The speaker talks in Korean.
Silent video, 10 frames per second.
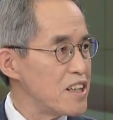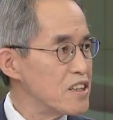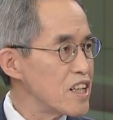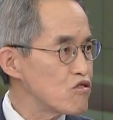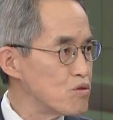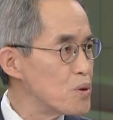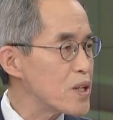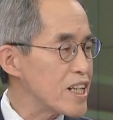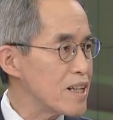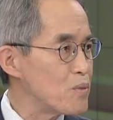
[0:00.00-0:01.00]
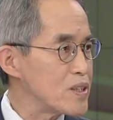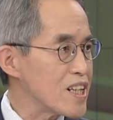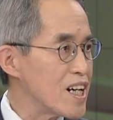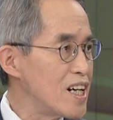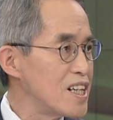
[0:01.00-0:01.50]
여기에 주목을 하다
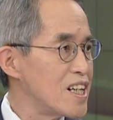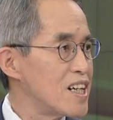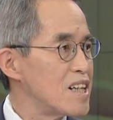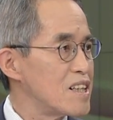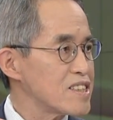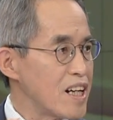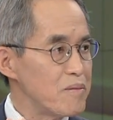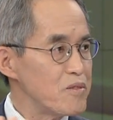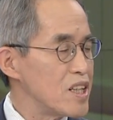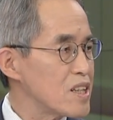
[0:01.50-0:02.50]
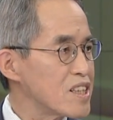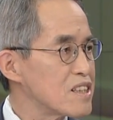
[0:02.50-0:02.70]
보니까 사람들이